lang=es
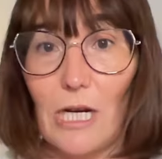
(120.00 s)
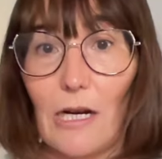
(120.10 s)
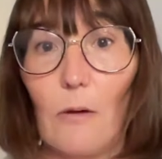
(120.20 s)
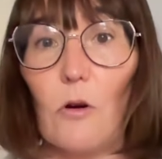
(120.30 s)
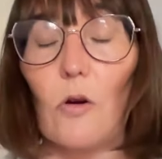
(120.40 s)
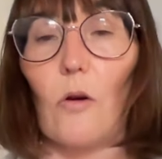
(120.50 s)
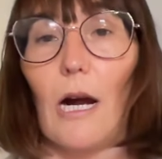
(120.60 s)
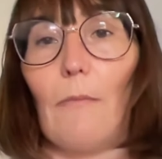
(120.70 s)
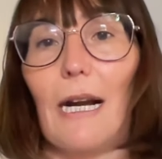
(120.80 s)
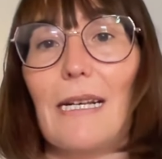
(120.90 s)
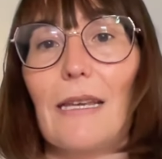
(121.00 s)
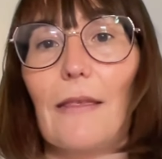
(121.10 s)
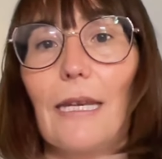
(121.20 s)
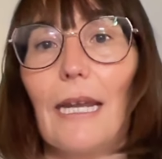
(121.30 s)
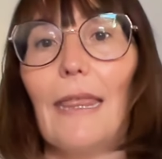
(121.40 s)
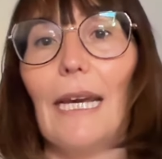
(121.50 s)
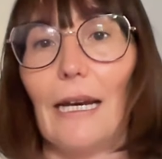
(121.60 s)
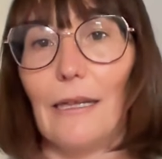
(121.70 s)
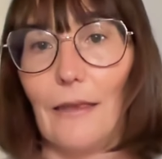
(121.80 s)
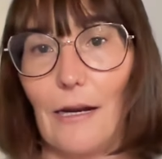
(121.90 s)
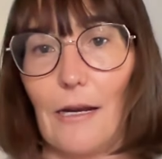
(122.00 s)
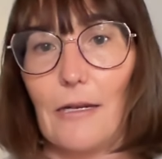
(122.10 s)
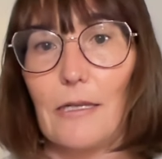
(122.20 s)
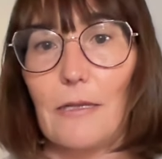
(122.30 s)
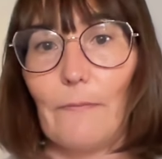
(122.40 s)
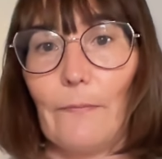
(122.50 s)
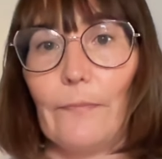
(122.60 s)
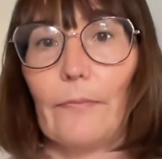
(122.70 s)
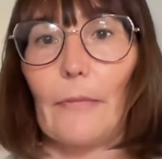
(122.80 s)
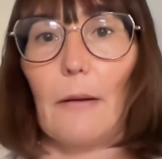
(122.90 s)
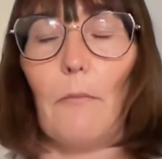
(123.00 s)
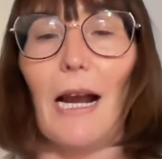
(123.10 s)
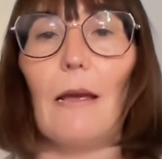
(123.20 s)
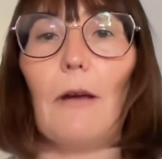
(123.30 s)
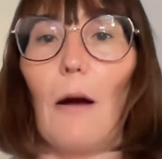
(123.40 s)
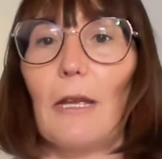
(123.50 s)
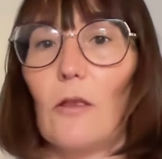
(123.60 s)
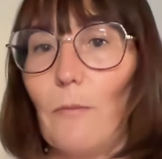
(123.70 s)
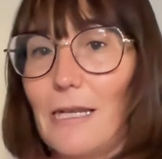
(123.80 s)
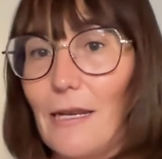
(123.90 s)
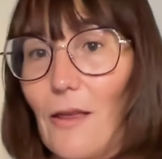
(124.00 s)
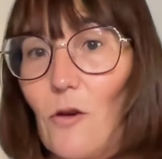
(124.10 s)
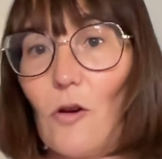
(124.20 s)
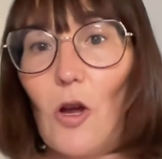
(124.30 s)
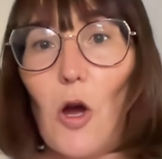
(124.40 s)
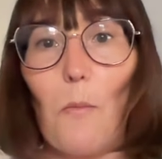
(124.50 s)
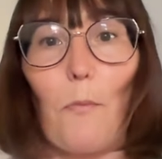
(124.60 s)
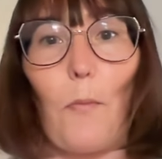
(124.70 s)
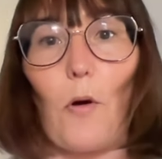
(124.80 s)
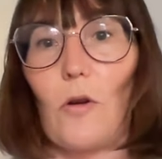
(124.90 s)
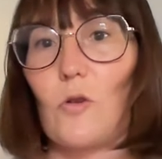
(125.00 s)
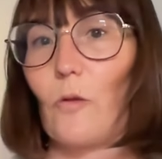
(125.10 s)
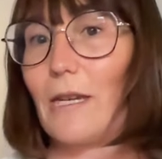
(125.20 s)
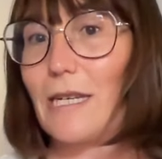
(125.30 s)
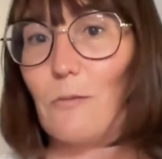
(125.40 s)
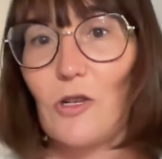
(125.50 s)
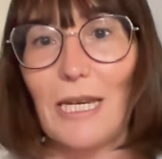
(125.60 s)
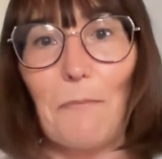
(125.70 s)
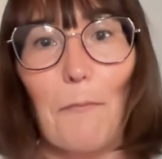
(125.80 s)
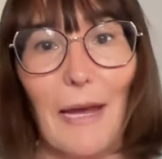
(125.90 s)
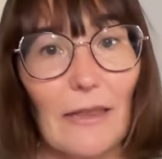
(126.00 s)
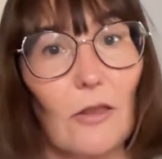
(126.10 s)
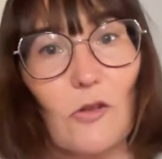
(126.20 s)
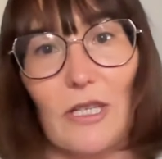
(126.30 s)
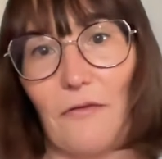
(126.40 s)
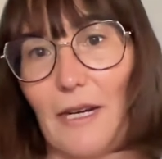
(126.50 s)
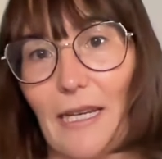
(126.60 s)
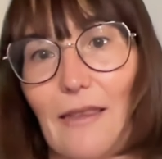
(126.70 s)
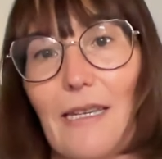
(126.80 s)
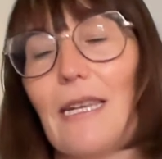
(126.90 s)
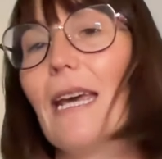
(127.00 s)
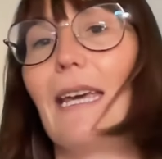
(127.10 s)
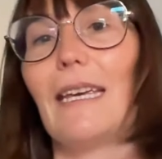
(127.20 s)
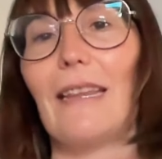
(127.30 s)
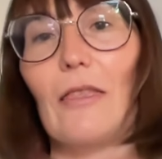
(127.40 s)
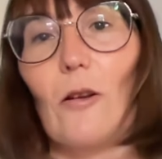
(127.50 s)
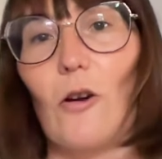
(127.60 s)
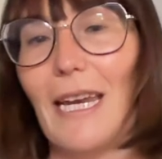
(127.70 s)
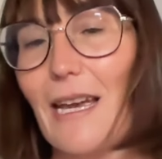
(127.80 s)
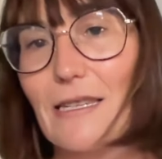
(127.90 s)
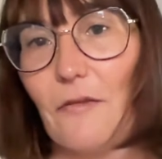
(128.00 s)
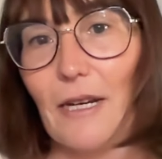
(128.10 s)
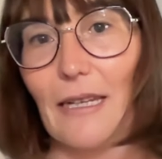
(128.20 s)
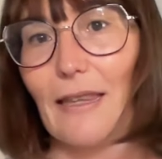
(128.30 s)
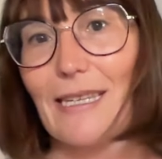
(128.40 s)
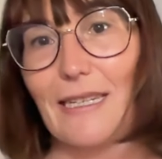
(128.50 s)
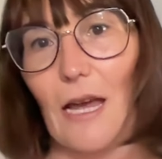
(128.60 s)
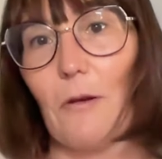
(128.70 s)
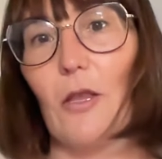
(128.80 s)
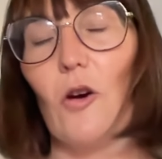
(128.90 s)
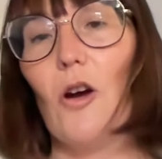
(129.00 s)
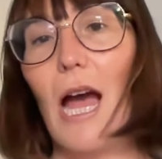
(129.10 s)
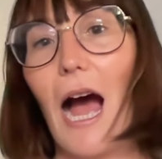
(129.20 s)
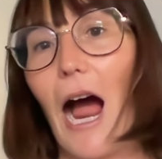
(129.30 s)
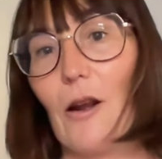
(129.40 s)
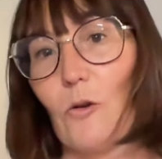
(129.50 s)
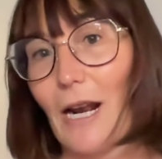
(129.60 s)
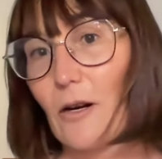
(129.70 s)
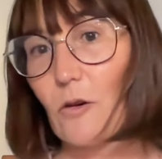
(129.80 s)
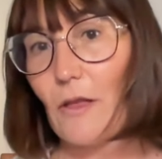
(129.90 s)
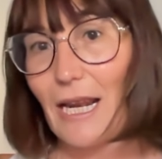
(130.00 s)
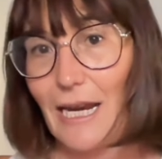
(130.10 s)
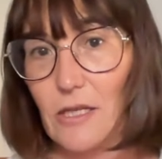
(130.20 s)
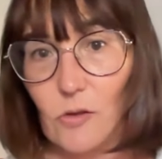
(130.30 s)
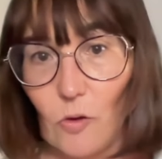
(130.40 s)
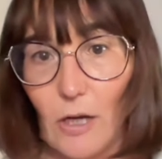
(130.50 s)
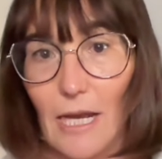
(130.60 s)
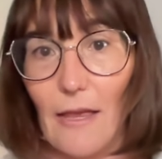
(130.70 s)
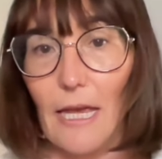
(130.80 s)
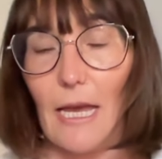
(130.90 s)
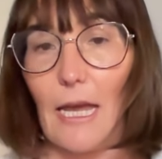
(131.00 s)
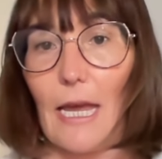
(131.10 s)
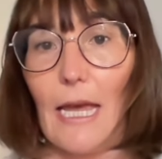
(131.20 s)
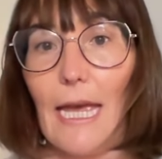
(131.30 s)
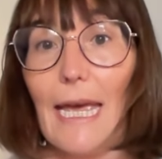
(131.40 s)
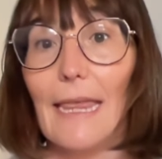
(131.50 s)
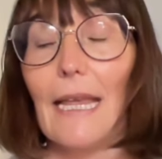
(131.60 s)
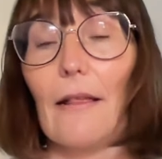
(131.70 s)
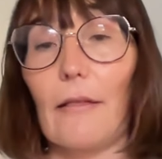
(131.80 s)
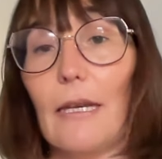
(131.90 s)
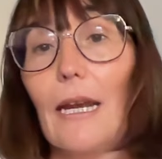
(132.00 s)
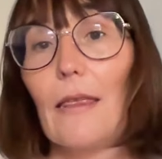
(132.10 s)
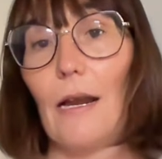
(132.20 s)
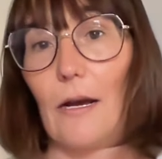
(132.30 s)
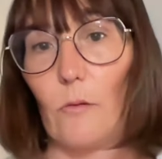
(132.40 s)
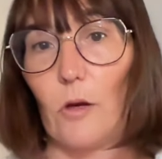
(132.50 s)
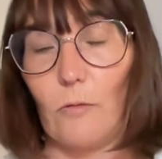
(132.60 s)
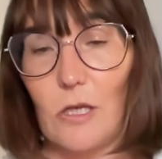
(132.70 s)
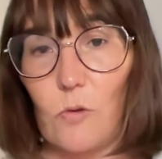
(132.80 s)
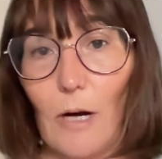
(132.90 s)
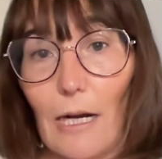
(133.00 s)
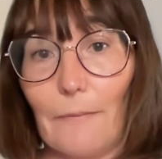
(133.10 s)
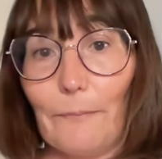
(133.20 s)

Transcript: cabo con cámaras de cine digitales, ¿vale? Habiendo pasado por los sucesivos inventos diferentes y tecnologías diferentes que ha habido a lo largo de la historia de, del cine y del audiovisual.